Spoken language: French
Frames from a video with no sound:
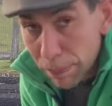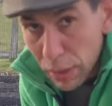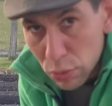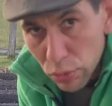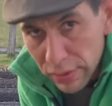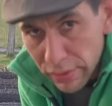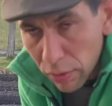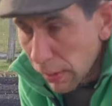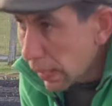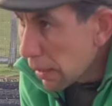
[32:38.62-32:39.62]
bah, tous les ans.
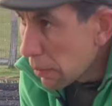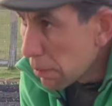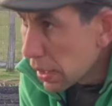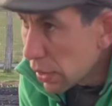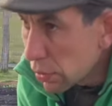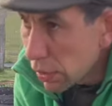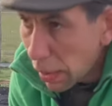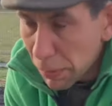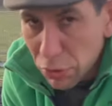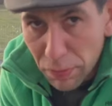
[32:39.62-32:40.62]
Mais euh, voilà,
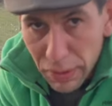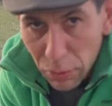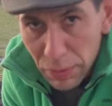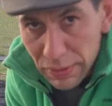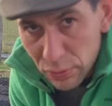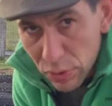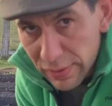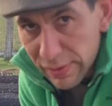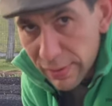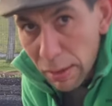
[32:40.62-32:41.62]
après, je vais mettre en place des
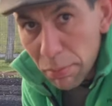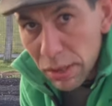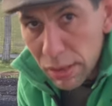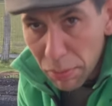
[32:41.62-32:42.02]
systèmes qui